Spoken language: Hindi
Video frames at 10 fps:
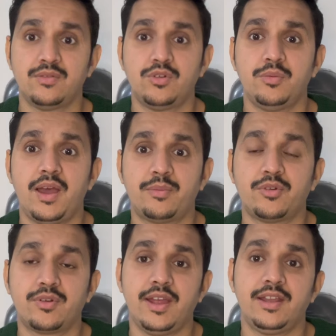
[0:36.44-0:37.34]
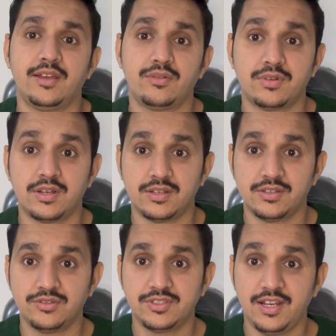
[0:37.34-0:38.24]
वो मैं आपको गाइड करूँगा
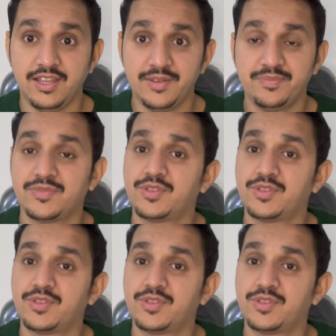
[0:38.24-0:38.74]
तो चलिए